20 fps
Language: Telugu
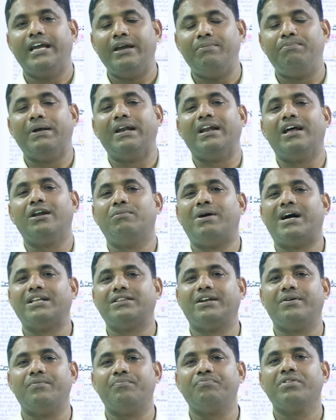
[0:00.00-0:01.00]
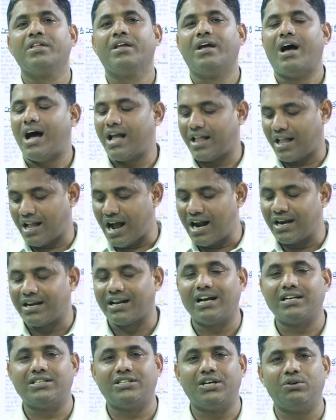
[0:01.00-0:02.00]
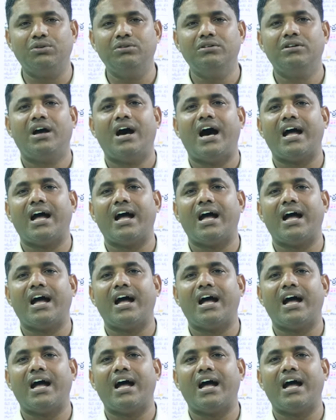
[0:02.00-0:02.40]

ఈ పిల్లలు మాత్రం ఆ కాంట్రాక్టరు